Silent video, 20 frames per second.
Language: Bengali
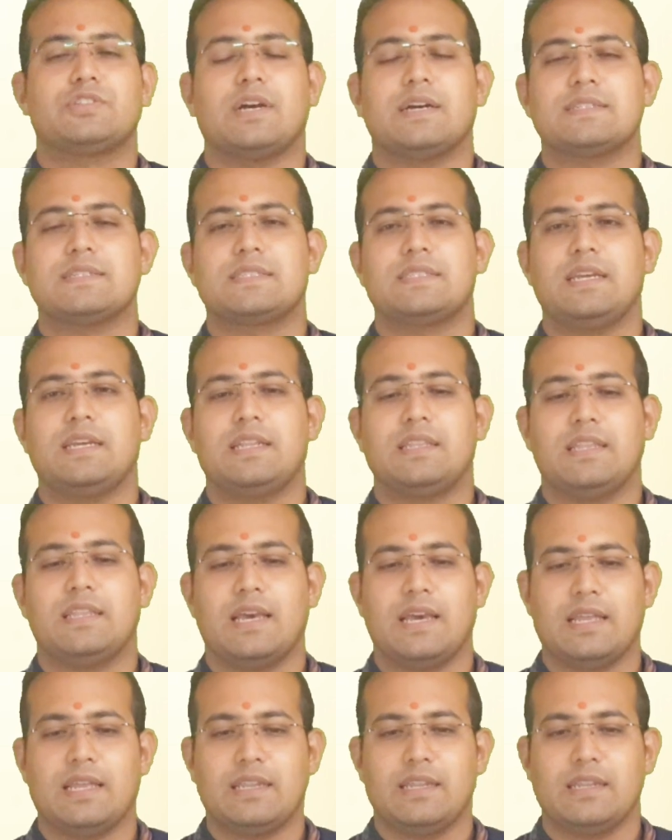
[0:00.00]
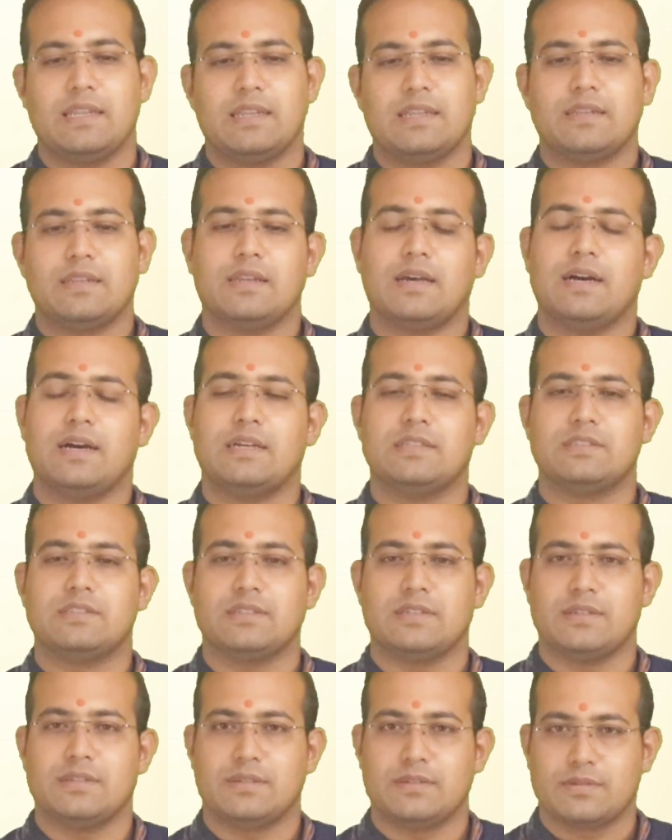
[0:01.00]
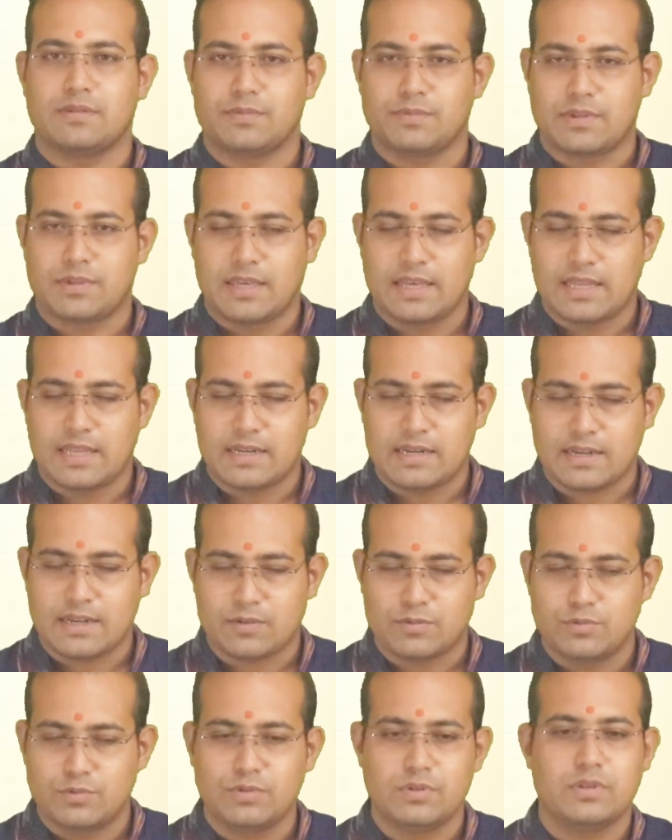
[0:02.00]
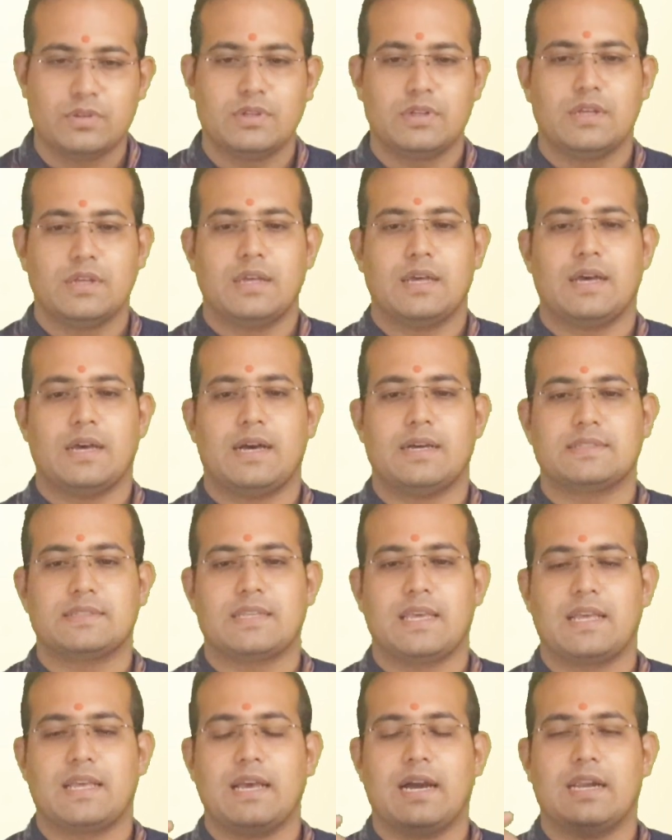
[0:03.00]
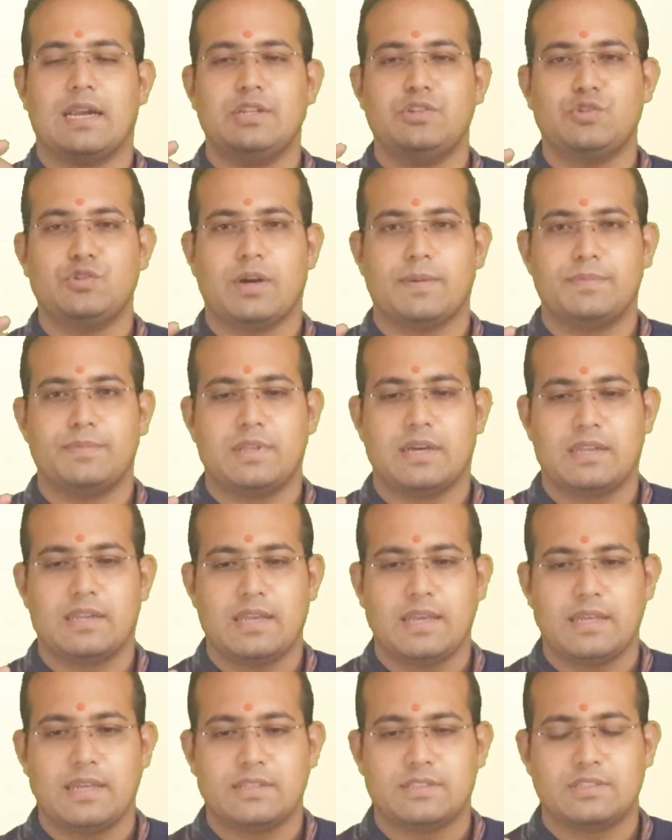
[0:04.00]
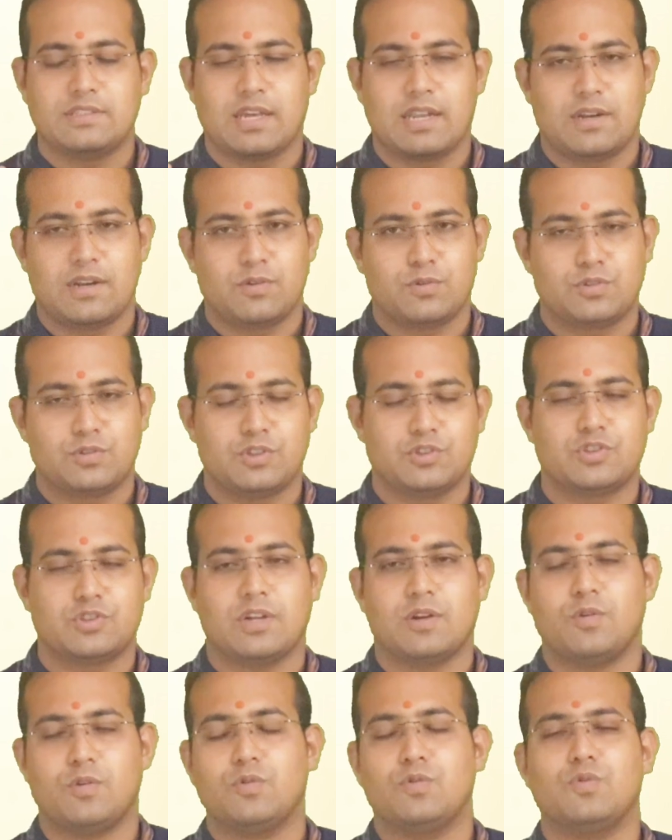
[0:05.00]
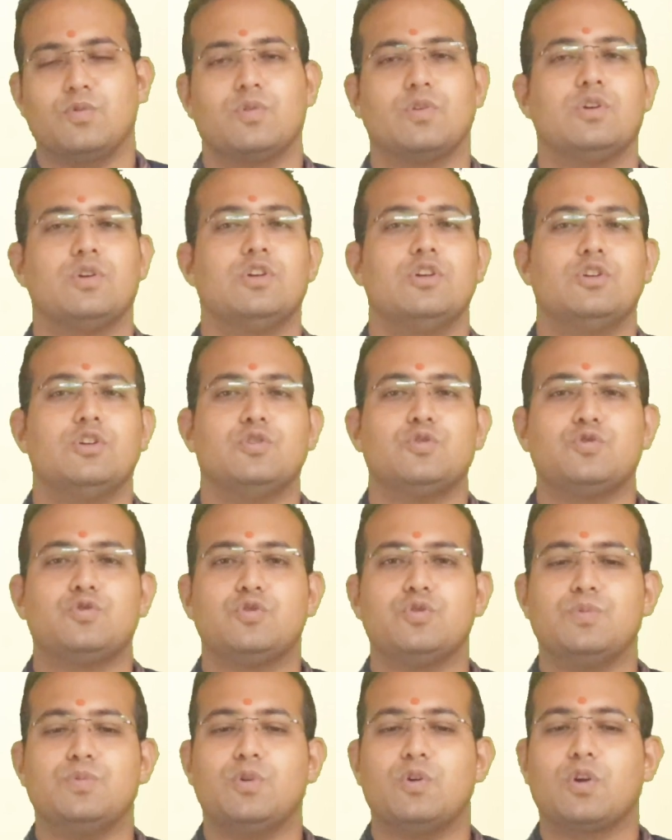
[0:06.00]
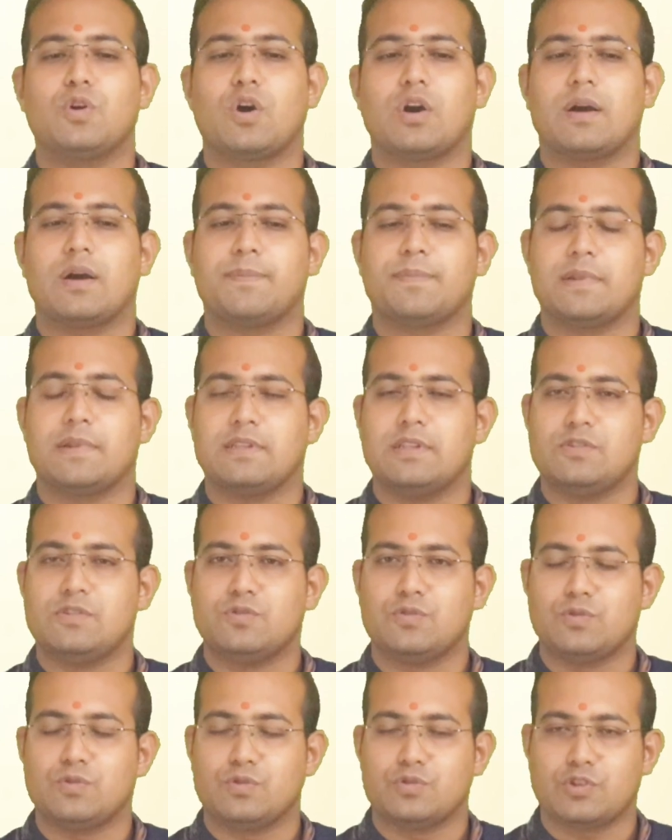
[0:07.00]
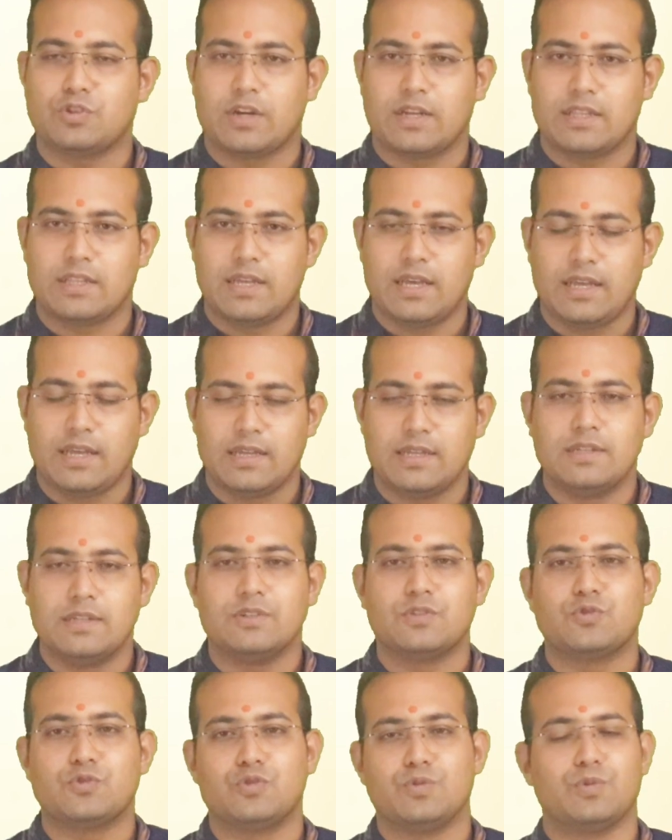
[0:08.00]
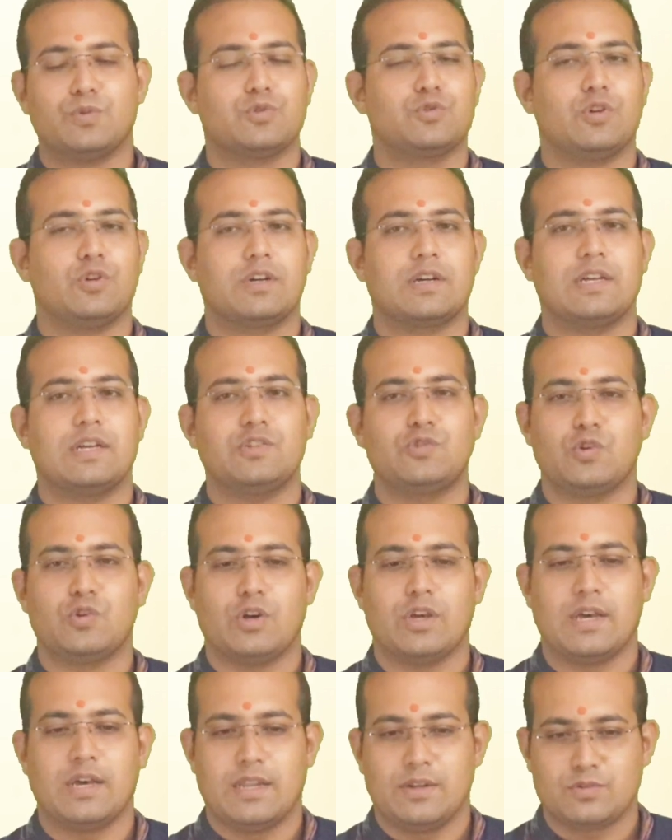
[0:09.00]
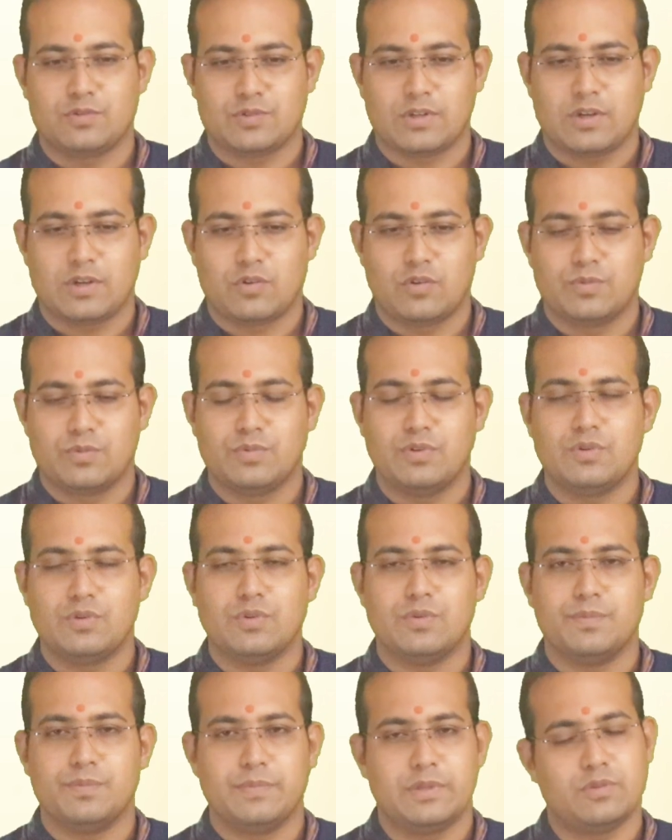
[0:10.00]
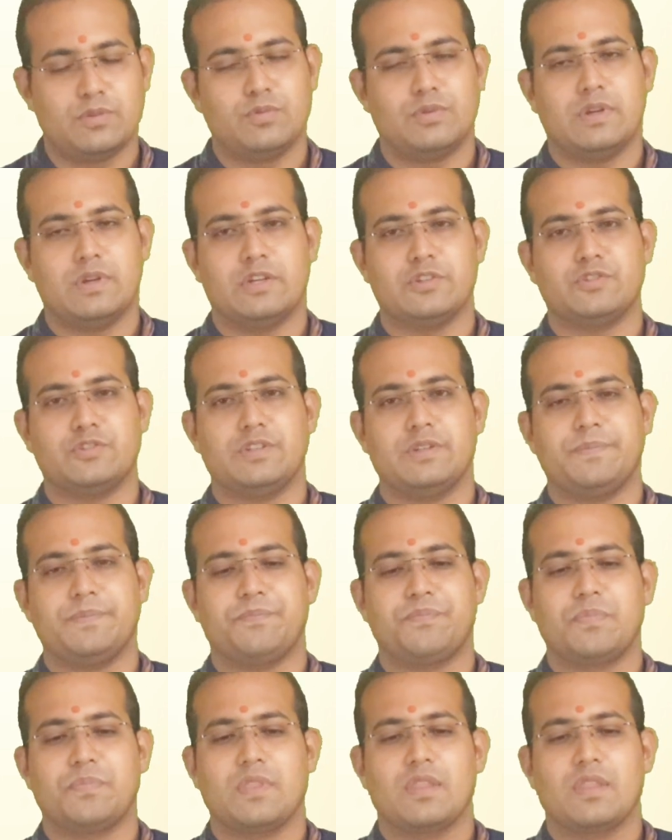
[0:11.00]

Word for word: স্বাস্থ্যের ধ্যান আজ খেয়াল রাখুন আজকে গাড়ি সাবধানে চালানোর চেষ্টা করুন শুভ রং আপনাদের জন্য সাদা শুভ সংখ্যা ছয় আলোচনা করব মিথুন রাশি